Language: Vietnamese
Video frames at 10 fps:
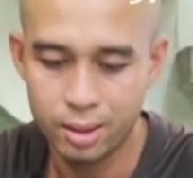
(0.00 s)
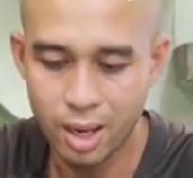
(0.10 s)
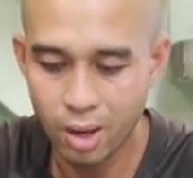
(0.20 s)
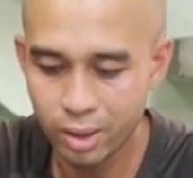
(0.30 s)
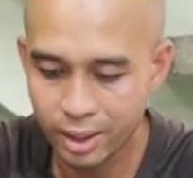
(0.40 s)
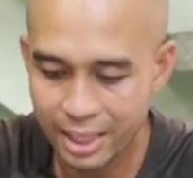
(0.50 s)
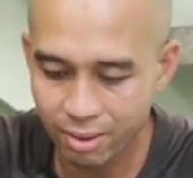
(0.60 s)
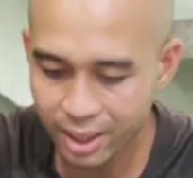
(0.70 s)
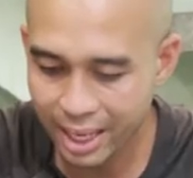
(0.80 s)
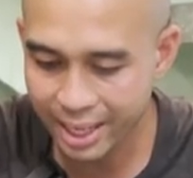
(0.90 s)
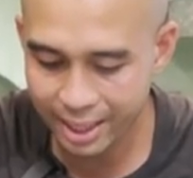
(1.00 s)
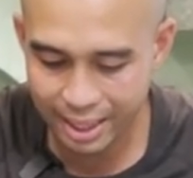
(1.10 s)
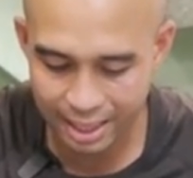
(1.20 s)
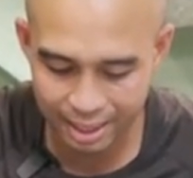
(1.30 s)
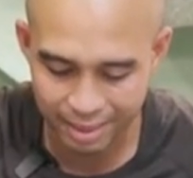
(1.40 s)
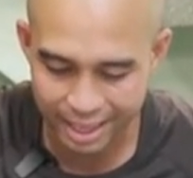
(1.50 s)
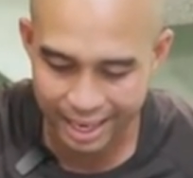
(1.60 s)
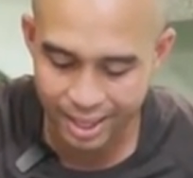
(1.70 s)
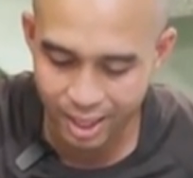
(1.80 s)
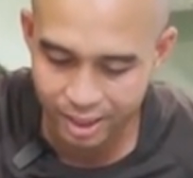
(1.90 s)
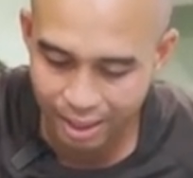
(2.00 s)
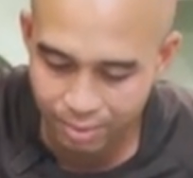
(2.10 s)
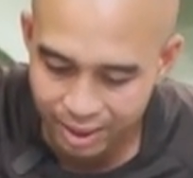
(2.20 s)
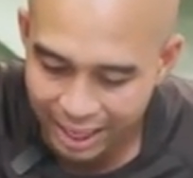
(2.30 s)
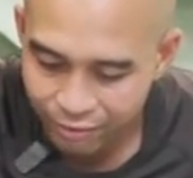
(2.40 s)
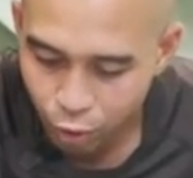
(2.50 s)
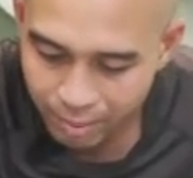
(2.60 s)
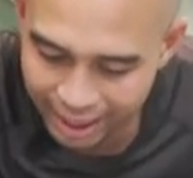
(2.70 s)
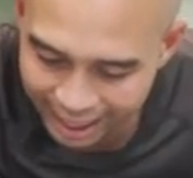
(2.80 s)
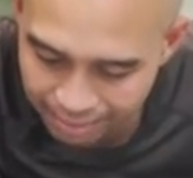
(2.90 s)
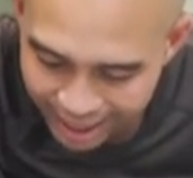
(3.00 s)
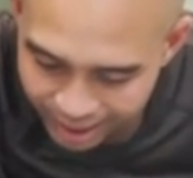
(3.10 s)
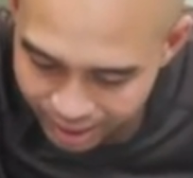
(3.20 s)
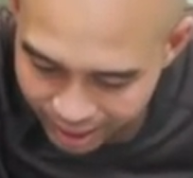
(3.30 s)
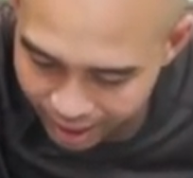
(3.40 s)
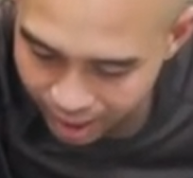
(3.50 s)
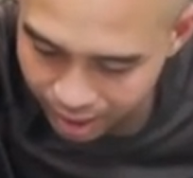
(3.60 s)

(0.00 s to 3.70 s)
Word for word: rồi sau khi thay ờ, bạc đạn John xong thì thay full bạc đạn máy NTN